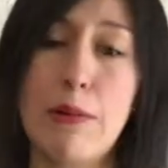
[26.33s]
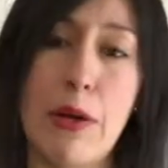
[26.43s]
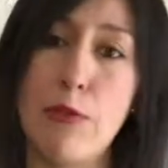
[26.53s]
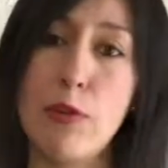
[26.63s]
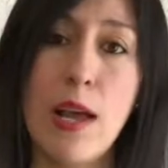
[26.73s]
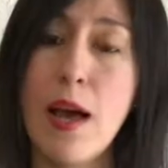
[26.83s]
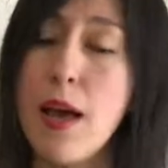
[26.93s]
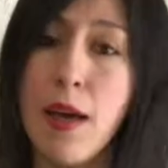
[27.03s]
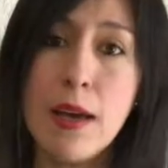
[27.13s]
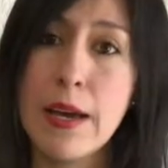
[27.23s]
que fue una
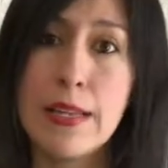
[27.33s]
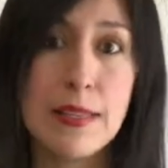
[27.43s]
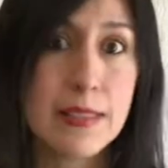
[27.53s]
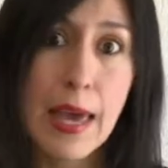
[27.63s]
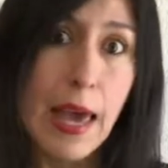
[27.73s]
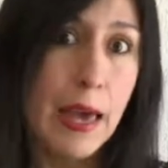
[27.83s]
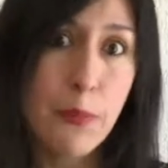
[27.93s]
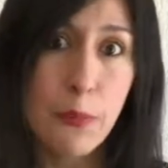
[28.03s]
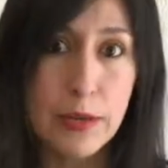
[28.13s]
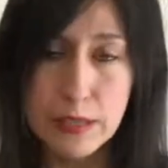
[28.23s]
crisis
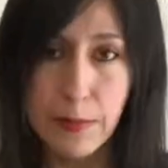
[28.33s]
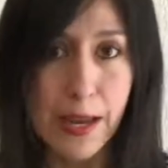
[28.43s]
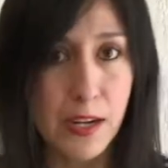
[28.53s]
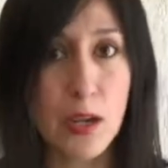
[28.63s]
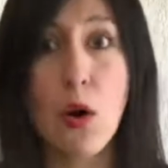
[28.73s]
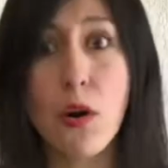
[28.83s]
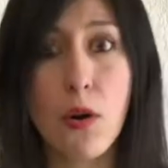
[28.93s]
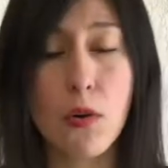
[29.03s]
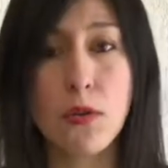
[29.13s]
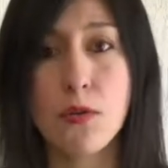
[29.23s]
que pues barrió
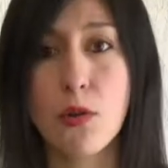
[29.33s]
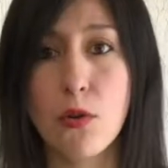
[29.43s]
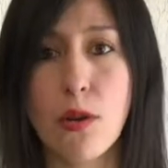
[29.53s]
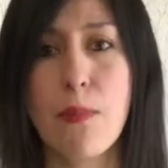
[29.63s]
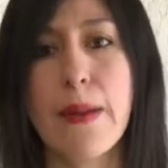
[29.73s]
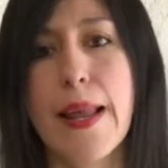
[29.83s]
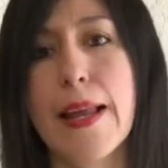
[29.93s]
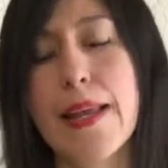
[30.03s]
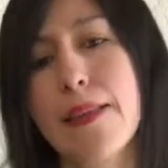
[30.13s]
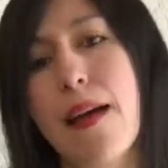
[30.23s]
con todo el
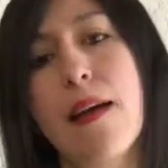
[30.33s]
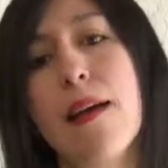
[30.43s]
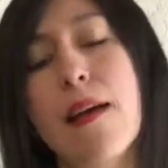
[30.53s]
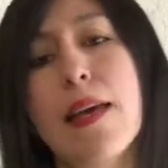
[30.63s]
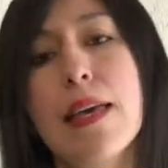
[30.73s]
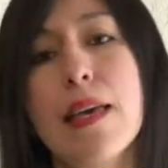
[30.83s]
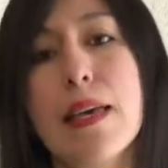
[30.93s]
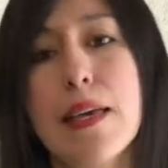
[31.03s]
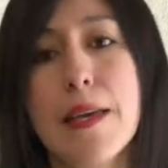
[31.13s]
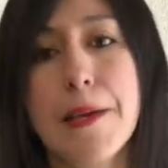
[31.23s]
planeta
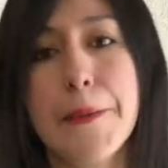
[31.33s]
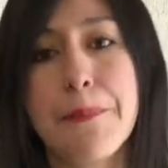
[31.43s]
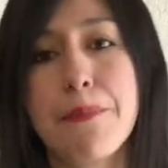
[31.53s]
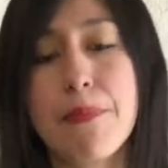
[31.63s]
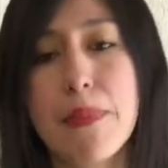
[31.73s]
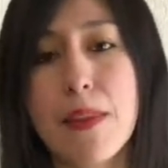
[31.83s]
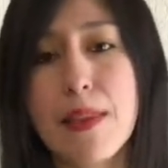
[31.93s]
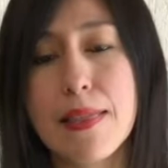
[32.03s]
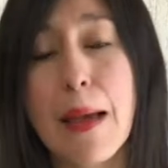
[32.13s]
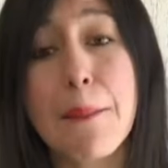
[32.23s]
y
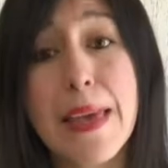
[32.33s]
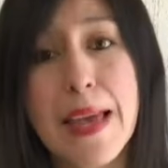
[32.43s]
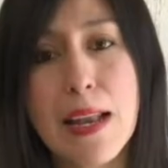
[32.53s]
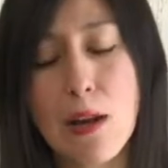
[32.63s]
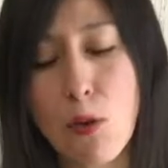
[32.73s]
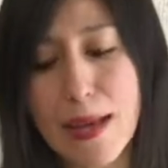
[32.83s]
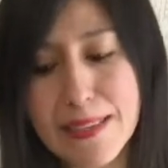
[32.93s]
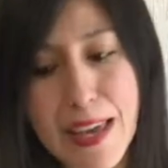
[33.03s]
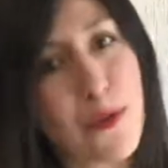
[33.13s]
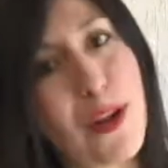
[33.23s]
también lo
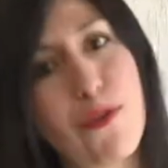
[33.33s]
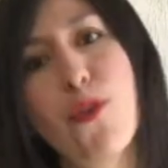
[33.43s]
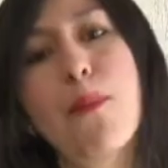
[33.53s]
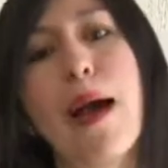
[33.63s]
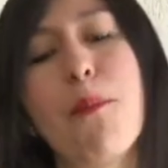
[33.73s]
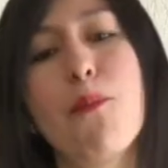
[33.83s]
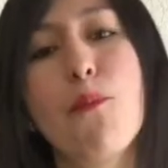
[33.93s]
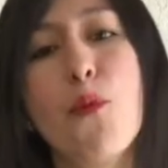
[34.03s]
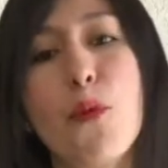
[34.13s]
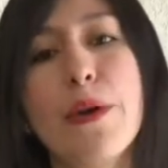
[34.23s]
hacía de una forma
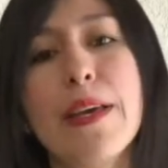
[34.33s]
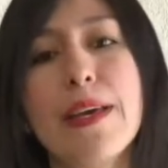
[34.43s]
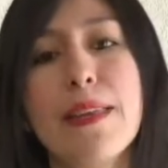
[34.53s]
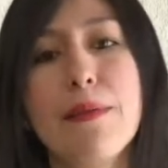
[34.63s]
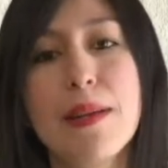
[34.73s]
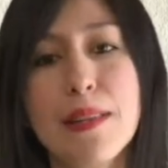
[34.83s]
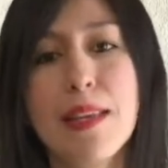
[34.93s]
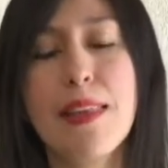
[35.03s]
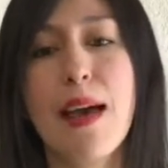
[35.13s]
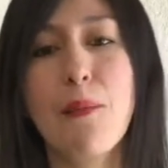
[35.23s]
muy
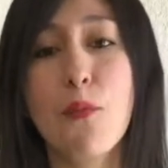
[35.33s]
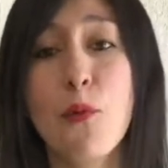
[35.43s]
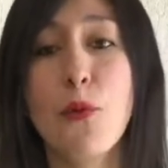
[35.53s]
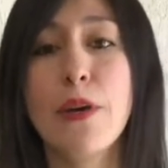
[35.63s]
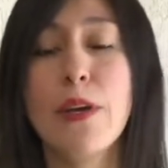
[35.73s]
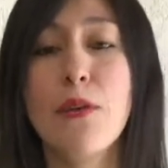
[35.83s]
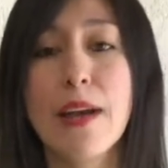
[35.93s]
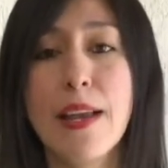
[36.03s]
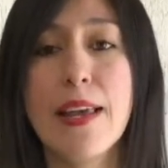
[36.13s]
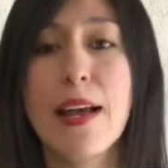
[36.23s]
divertida, muy
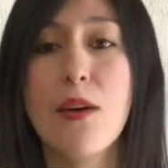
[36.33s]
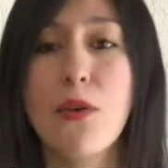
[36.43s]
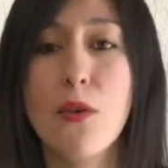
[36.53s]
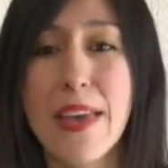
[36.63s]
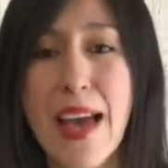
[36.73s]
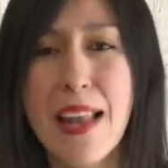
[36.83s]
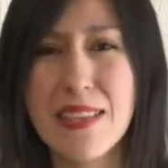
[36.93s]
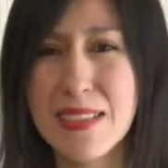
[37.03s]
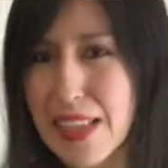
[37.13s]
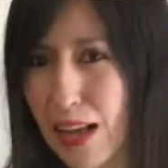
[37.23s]
orgánica, coloquial,
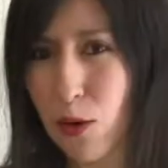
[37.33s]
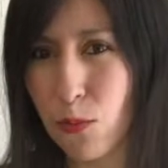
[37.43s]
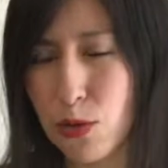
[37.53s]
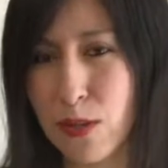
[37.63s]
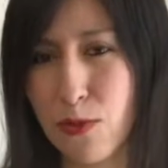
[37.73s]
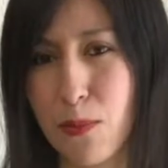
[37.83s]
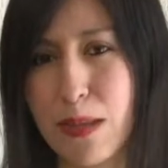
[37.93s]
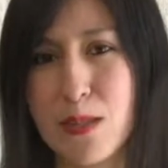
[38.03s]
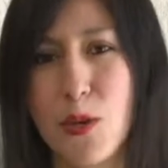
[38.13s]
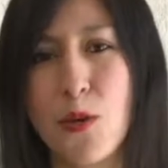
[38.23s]
si era con mucha
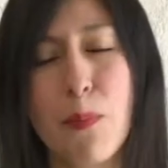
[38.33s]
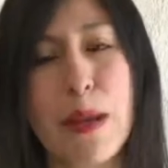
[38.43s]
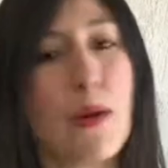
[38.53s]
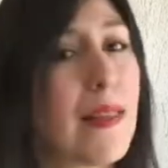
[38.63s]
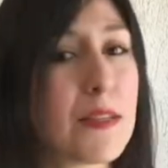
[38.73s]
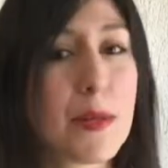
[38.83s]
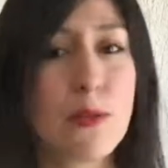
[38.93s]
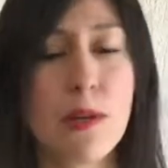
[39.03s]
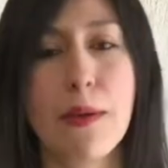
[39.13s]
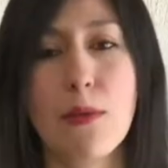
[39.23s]
información, pero la
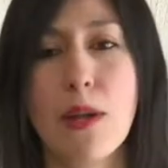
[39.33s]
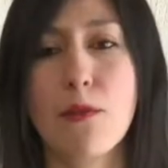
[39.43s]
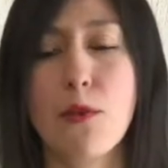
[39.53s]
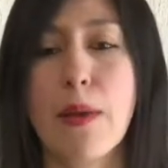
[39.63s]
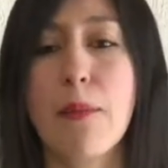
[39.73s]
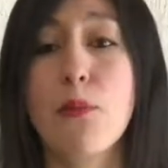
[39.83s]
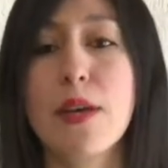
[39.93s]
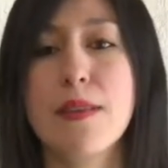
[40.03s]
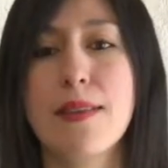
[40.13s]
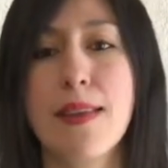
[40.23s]
desmenuzaba de una forma muy
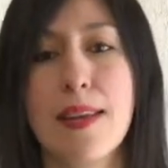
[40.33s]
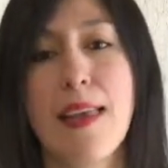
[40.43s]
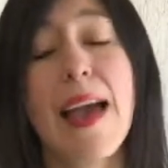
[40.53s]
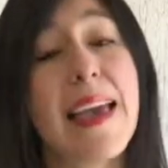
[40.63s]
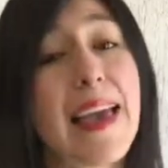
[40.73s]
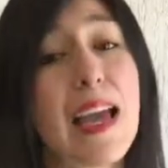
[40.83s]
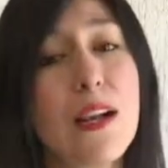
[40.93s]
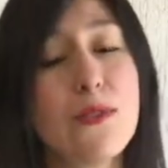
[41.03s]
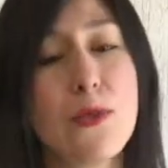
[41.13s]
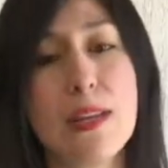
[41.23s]
entretenida y que
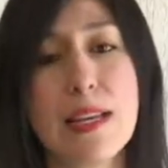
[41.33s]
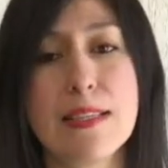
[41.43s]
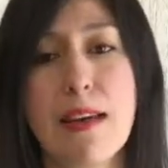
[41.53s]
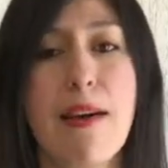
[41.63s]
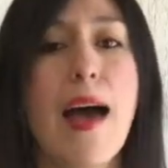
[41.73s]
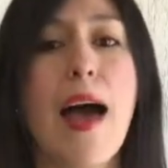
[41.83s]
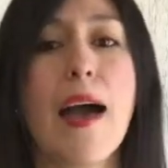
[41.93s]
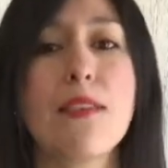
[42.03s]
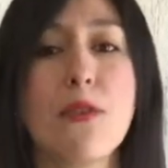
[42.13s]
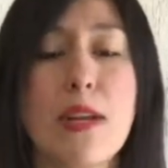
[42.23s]
incluso utilizaba a
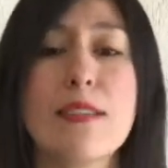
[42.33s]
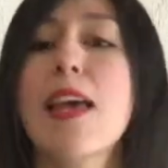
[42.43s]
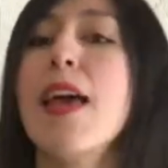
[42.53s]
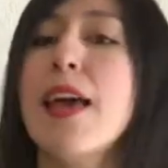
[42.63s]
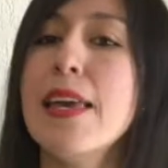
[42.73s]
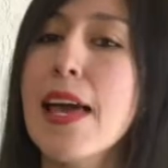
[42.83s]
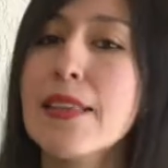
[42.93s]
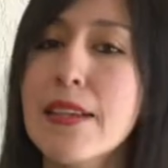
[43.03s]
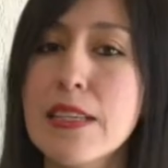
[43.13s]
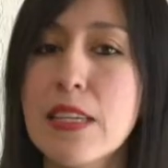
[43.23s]
actores y
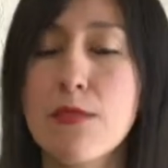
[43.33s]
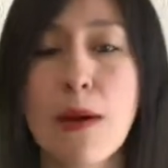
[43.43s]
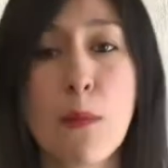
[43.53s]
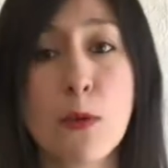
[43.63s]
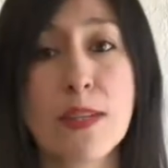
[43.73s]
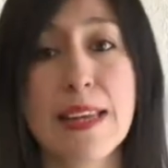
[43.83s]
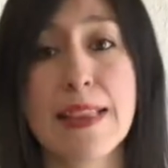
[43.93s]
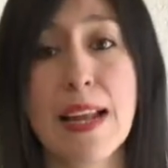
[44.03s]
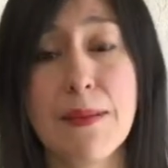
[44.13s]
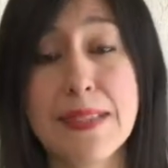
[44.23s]
actrices famosos que
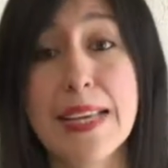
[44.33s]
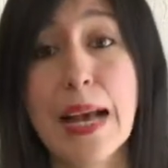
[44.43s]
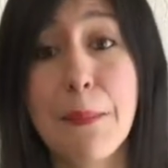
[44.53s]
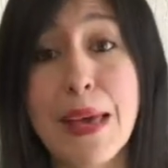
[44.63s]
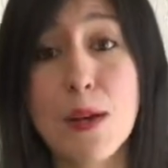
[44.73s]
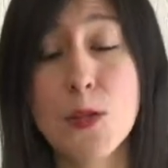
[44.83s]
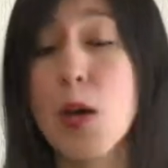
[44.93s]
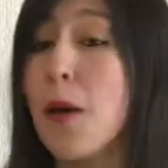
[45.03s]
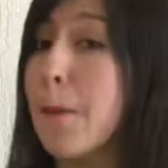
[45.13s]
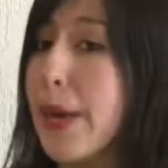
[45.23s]
a través de cameos
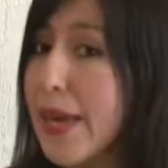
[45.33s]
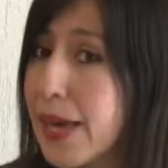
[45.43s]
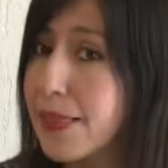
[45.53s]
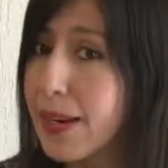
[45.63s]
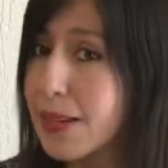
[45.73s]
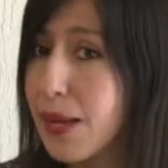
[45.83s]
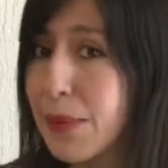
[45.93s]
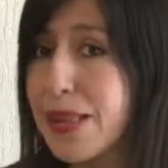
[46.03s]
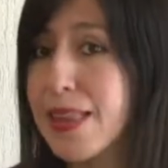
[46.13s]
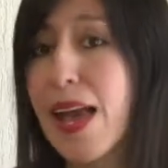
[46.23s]
veían
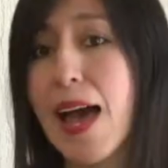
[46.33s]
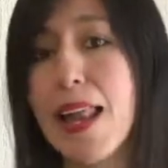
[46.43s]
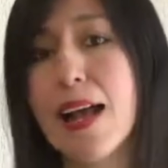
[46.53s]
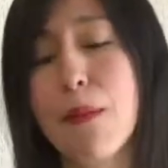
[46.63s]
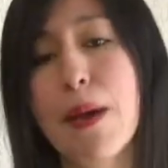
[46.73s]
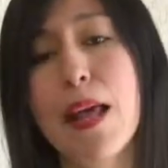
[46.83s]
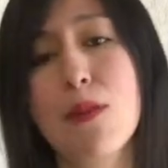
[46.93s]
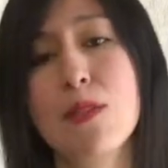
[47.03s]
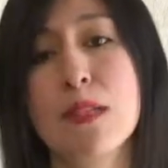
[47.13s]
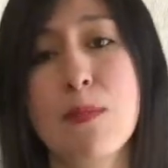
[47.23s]
directamente a la cámara y
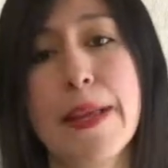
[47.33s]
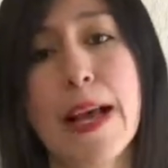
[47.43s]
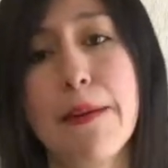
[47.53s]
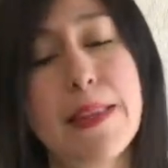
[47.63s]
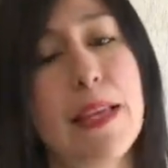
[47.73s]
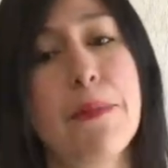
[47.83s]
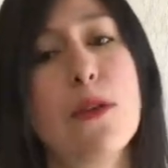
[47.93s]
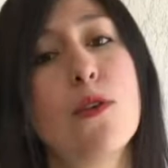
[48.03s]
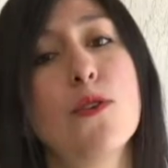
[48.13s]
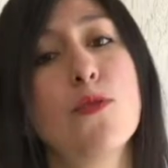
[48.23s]
nos explicaban
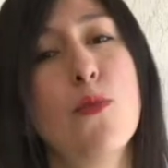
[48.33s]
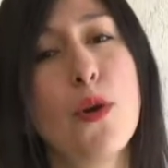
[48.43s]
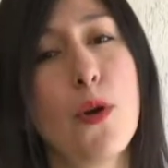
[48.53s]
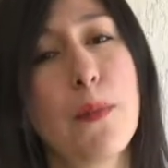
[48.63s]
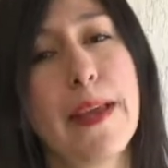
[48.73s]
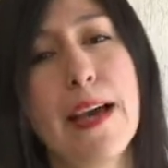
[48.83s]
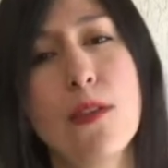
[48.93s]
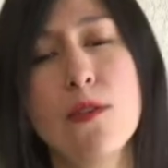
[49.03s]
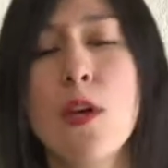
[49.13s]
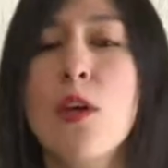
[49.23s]
términos muy
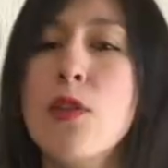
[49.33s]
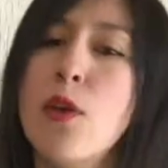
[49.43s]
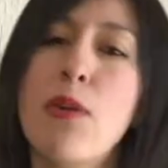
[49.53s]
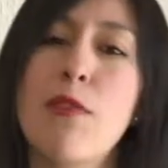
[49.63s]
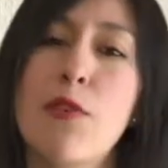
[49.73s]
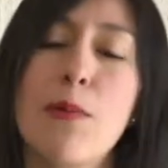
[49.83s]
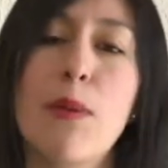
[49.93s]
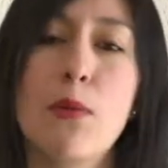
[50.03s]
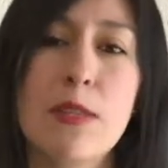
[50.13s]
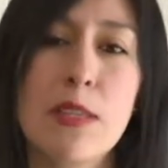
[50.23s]
complicados de una forma
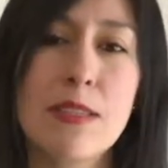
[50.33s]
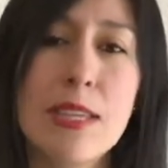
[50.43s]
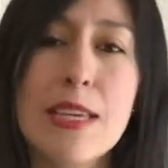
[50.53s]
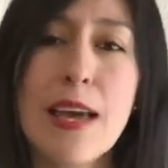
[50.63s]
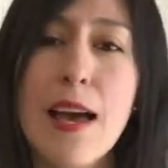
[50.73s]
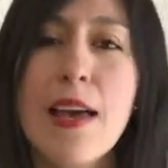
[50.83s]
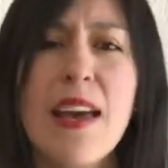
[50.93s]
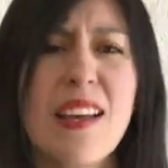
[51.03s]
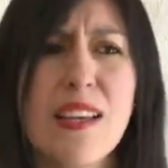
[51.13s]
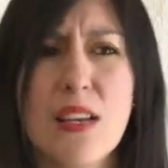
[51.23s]
muy sencilla,
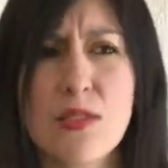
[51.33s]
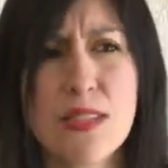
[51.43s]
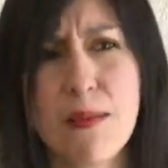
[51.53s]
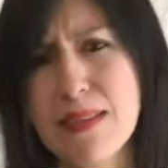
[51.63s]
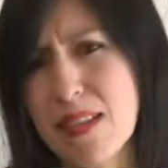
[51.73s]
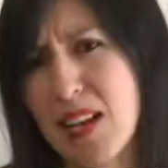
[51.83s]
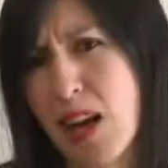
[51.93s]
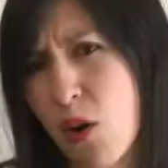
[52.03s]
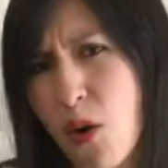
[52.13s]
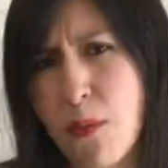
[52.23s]
entre ellos estaba
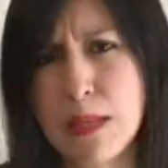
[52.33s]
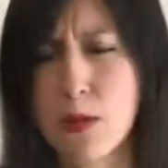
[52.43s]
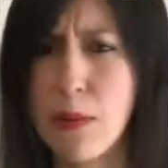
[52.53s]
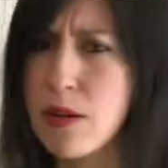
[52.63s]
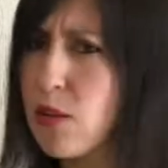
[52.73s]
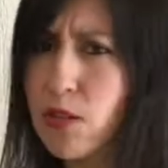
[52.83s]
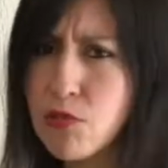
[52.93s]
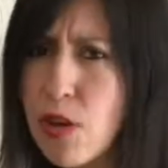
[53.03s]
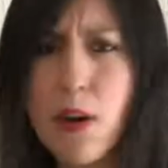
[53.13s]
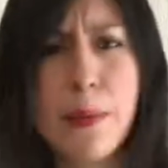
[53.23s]
Selena Gómez o
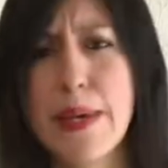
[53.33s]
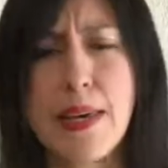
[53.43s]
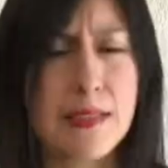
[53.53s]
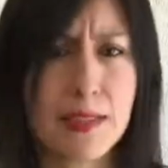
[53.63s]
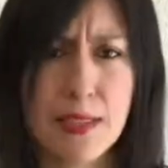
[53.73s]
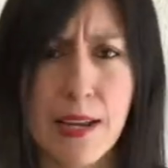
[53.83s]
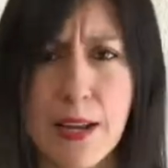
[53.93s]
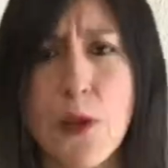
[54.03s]
Margot Robbie, etcétera,